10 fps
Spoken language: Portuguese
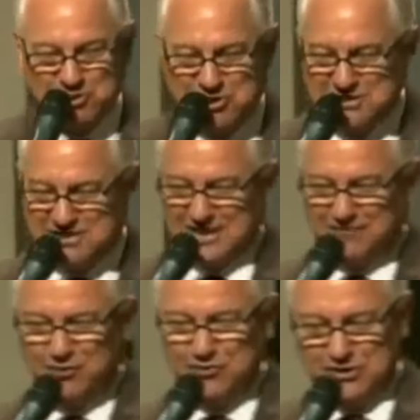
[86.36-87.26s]
uma urgência
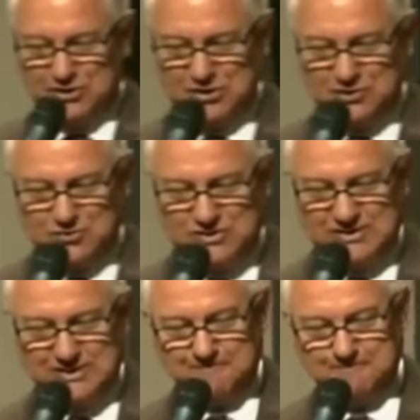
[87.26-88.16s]
da volta de
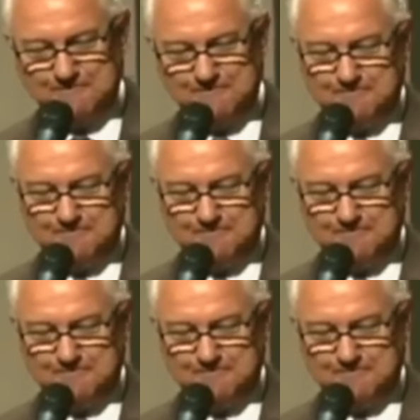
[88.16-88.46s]
Jesus.